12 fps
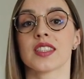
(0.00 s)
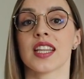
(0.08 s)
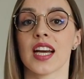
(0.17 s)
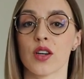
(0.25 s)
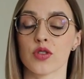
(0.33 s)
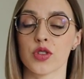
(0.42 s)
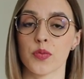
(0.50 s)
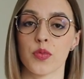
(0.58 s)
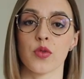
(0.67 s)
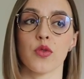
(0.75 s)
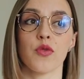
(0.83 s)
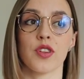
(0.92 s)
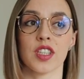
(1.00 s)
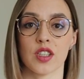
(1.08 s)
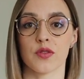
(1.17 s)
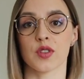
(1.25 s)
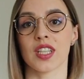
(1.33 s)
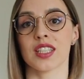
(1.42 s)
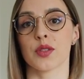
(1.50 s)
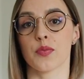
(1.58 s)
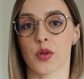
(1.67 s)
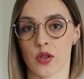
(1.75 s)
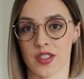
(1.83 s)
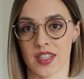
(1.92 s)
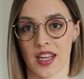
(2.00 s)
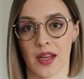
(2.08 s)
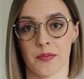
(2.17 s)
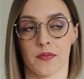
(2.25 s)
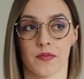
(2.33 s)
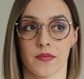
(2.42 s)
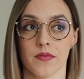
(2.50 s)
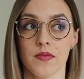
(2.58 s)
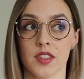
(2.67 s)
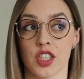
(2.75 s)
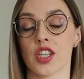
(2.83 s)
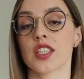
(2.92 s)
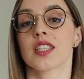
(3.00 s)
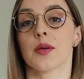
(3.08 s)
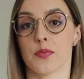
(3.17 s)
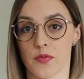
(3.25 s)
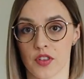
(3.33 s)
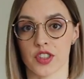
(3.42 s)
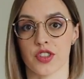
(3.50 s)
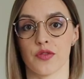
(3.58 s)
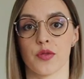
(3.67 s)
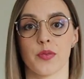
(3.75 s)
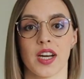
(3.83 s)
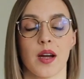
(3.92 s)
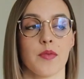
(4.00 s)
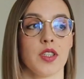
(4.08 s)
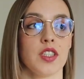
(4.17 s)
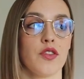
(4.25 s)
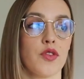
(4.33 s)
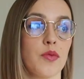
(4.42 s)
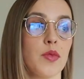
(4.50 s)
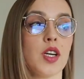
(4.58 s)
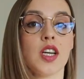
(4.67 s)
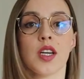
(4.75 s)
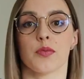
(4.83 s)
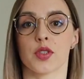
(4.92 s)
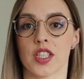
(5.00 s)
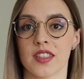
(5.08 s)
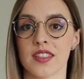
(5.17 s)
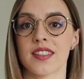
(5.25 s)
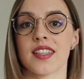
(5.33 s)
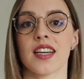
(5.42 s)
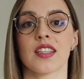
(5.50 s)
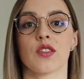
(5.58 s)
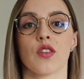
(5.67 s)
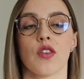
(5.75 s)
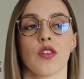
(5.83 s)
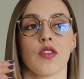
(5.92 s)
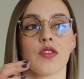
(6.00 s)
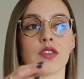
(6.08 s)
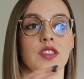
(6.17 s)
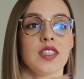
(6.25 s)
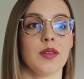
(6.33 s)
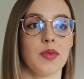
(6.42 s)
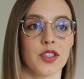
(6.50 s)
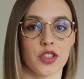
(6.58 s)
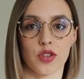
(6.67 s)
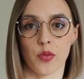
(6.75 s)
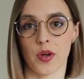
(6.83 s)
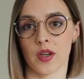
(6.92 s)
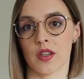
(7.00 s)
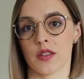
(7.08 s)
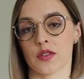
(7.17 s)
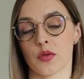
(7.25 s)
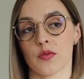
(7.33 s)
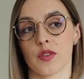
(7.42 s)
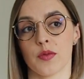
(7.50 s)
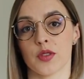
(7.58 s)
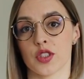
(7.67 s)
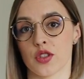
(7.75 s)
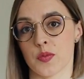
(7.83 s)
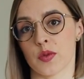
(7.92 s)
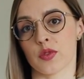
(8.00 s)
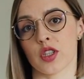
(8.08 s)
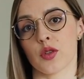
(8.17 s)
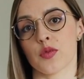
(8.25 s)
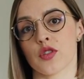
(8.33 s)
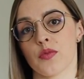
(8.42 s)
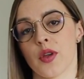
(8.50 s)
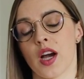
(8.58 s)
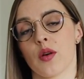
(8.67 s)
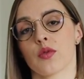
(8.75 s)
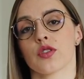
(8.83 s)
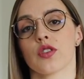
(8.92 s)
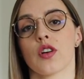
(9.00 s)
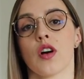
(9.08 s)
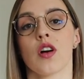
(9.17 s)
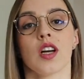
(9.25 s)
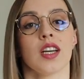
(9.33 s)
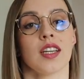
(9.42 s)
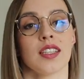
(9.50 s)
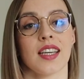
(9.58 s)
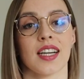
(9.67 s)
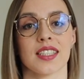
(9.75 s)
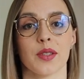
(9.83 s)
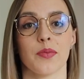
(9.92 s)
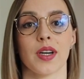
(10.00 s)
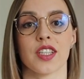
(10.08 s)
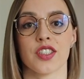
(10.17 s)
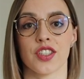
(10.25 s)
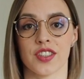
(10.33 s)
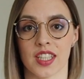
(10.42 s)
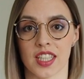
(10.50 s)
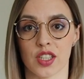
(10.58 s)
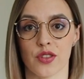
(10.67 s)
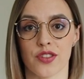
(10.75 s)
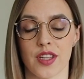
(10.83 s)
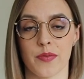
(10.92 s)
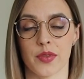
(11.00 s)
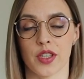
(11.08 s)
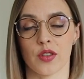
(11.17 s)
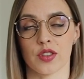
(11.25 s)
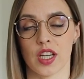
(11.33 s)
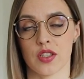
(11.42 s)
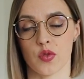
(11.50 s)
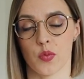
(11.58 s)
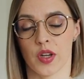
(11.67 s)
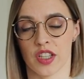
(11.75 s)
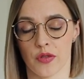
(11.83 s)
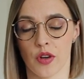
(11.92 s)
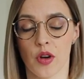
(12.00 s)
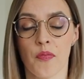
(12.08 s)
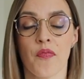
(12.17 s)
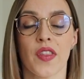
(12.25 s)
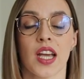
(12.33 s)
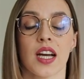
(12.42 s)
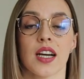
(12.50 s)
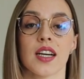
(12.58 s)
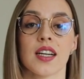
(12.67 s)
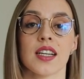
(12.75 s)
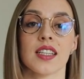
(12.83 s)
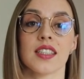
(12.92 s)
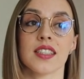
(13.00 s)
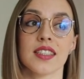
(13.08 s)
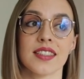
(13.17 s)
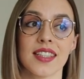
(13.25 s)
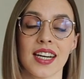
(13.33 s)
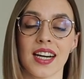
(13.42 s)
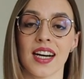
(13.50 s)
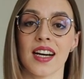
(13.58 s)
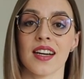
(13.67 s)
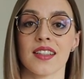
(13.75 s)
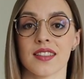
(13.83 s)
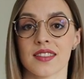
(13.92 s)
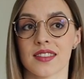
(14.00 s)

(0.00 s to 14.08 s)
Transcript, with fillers: Tego typu węglowodany proste, jeżeli na, właśnie wybieramy, nie wiem, pszenicę, to nie, będzie to, to nie będzie to z pełnego przemiału, tylko jak najbardziej takie dostępne od razu paliwo. E, I taka